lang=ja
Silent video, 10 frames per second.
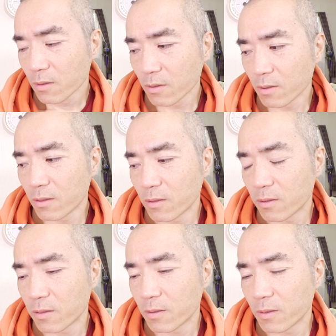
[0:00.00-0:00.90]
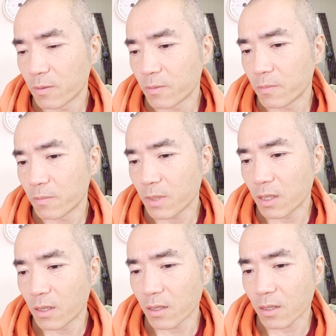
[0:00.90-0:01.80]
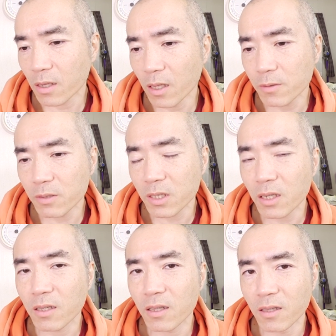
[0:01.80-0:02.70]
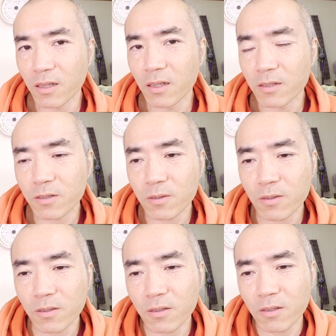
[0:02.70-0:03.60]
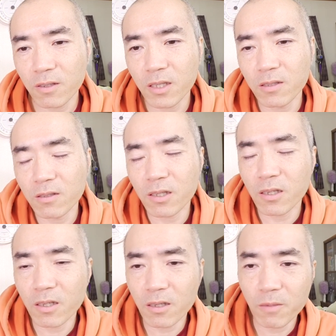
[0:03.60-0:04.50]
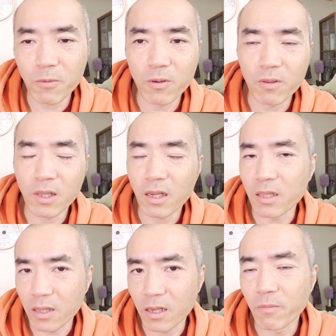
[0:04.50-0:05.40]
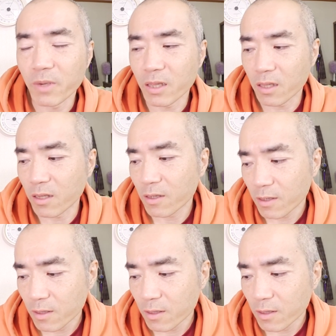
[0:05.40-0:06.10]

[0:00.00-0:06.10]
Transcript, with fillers: まあ回復期間なんでねそう気づきもないねあんまりね